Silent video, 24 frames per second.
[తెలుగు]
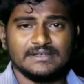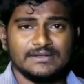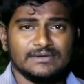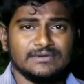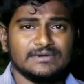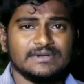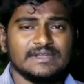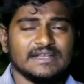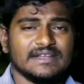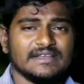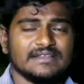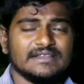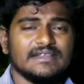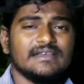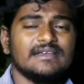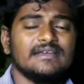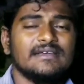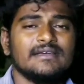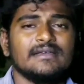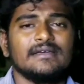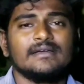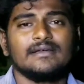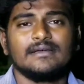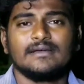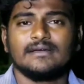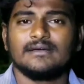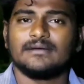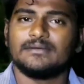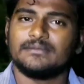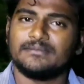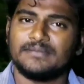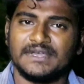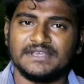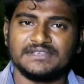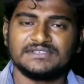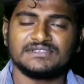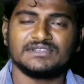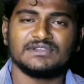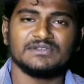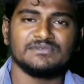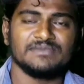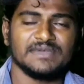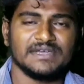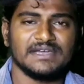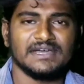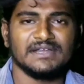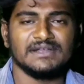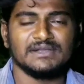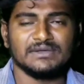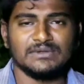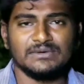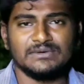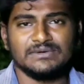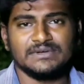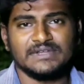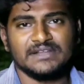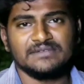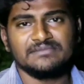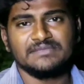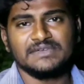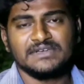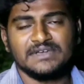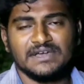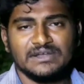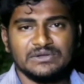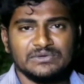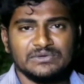వీళ్ళు ఉంటారు కదా మేస్త్రులు మెకానిక్లు ఉంటారు మీకు